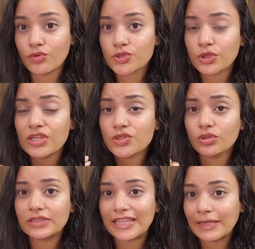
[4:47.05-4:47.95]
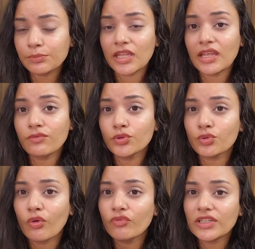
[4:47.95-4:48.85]
उसकी जो डेप्थ है वो
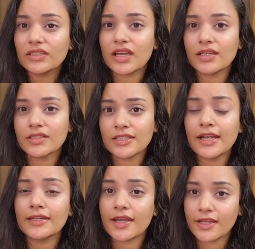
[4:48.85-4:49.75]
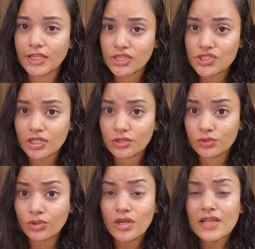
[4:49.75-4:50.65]
दो फिट ना रख के अठारह इंच कर
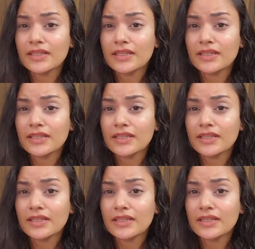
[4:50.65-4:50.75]
दो